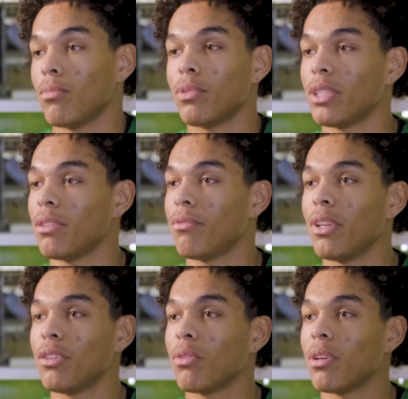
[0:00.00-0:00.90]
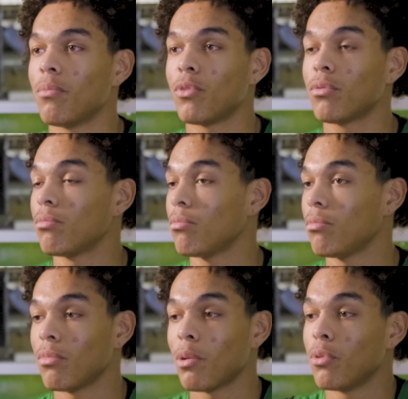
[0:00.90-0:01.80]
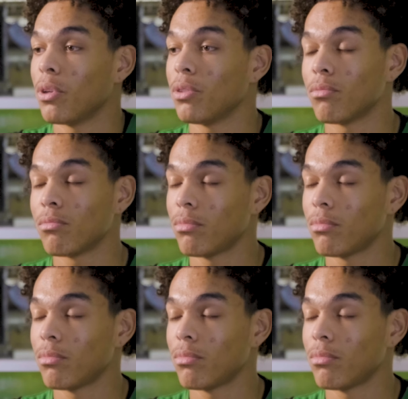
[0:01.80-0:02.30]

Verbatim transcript: ça s'est fait naturellement, ma progression.